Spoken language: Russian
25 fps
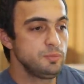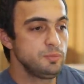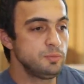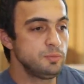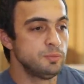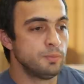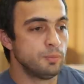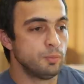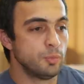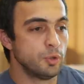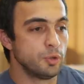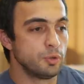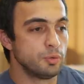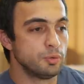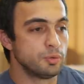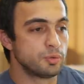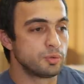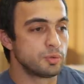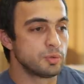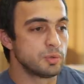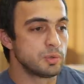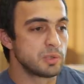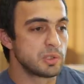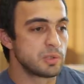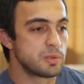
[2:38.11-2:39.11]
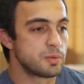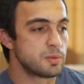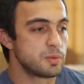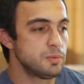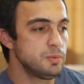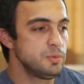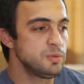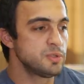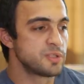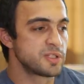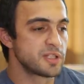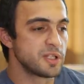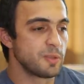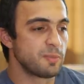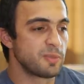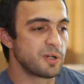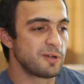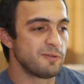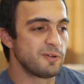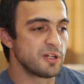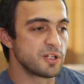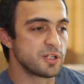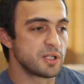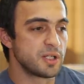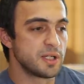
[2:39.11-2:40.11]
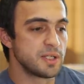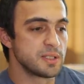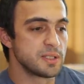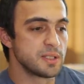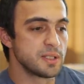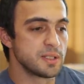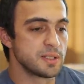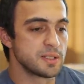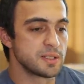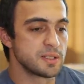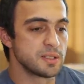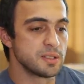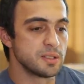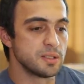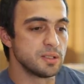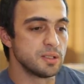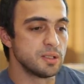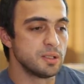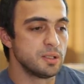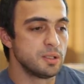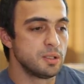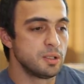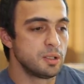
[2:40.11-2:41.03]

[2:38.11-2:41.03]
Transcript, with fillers: могут сопровождаться с